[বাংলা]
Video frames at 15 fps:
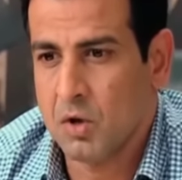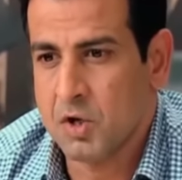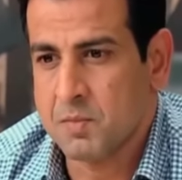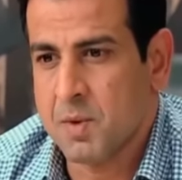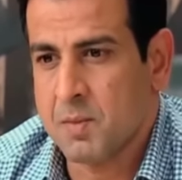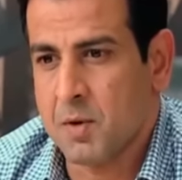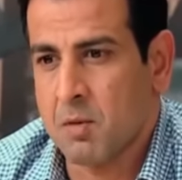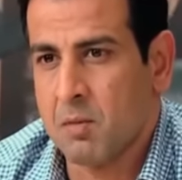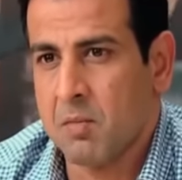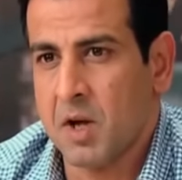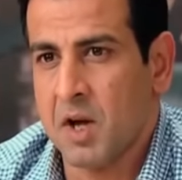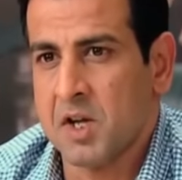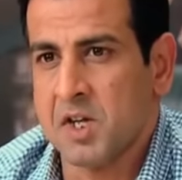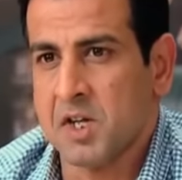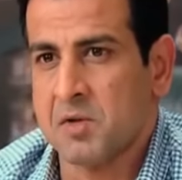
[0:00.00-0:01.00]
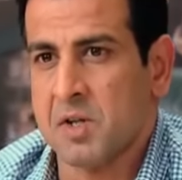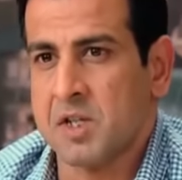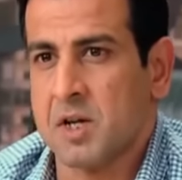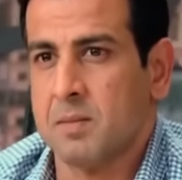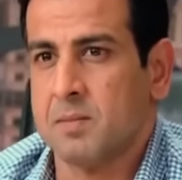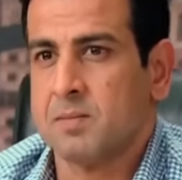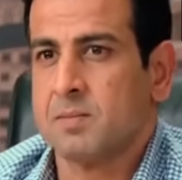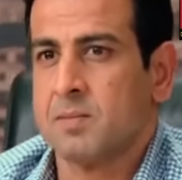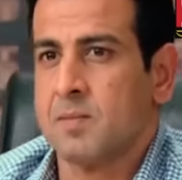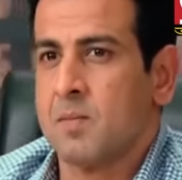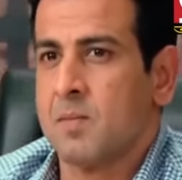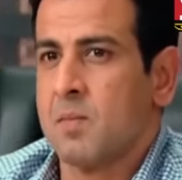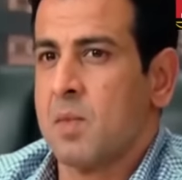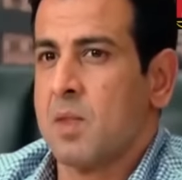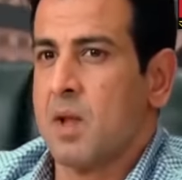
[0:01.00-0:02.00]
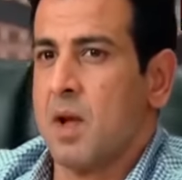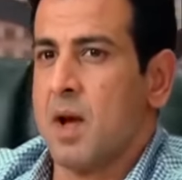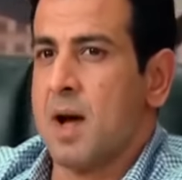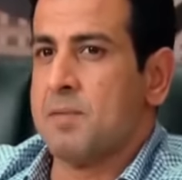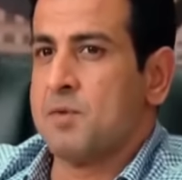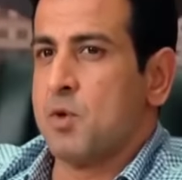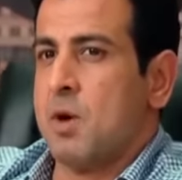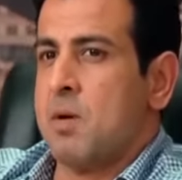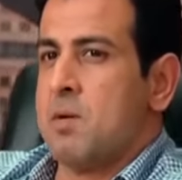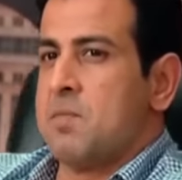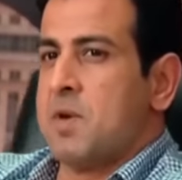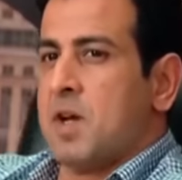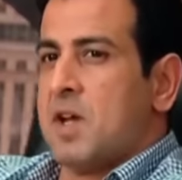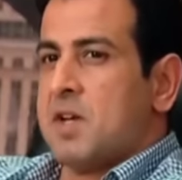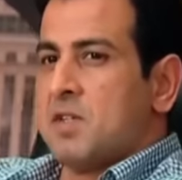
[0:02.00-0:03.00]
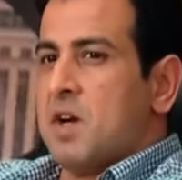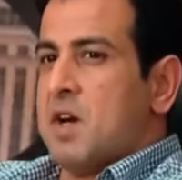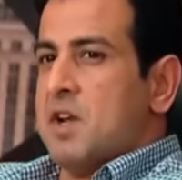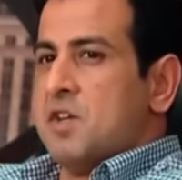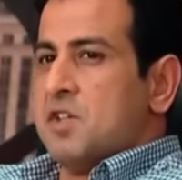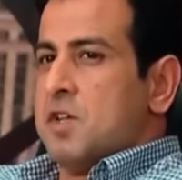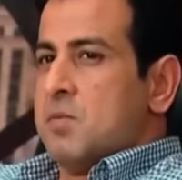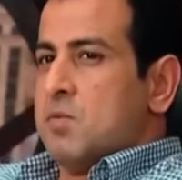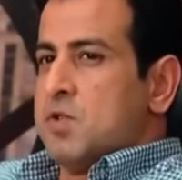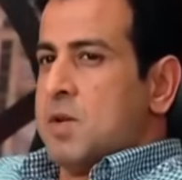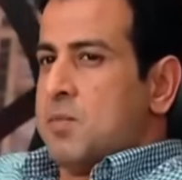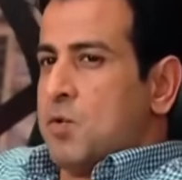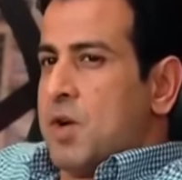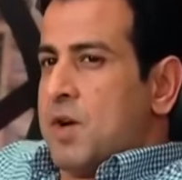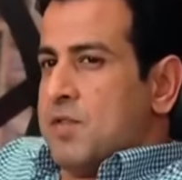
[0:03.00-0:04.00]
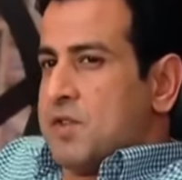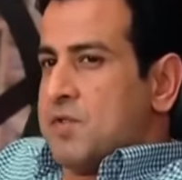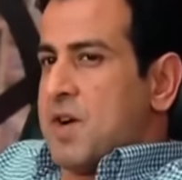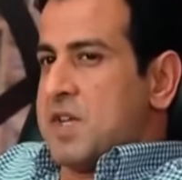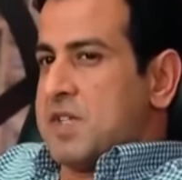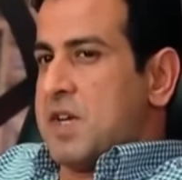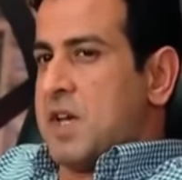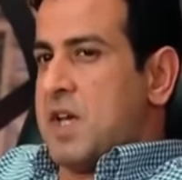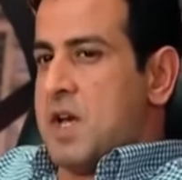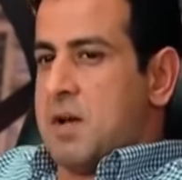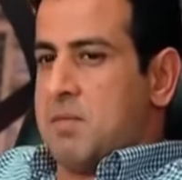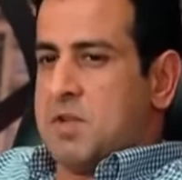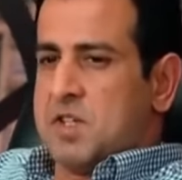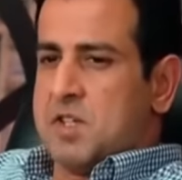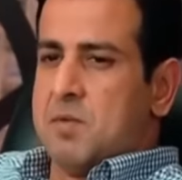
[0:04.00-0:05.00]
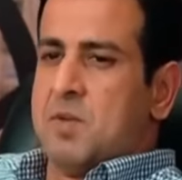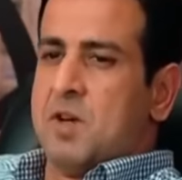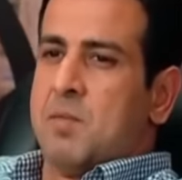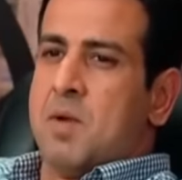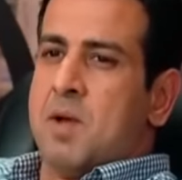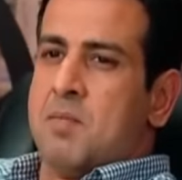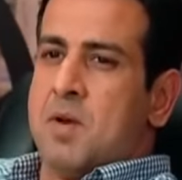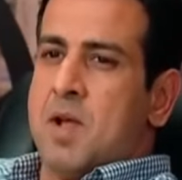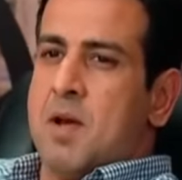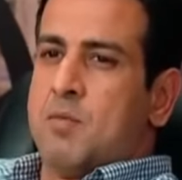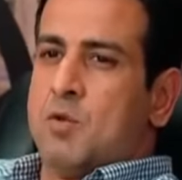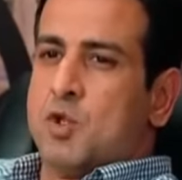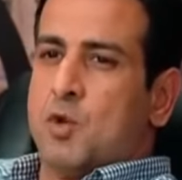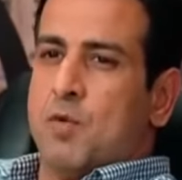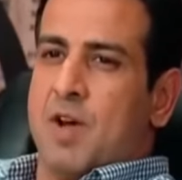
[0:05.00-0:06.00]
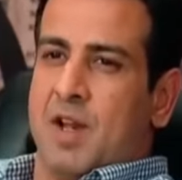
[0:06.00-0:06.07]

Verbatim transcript: তো এতে প্রবলেম কী রয়েছে জয়সওয়াল সাহেব আপনি আপনার কেসটা নিজেই লড়ুন আমার পুরো বিশ্বাস রয়েছে যে আপনি দশ মিনিটের মধ্যে আপনি নিজেকে নিজে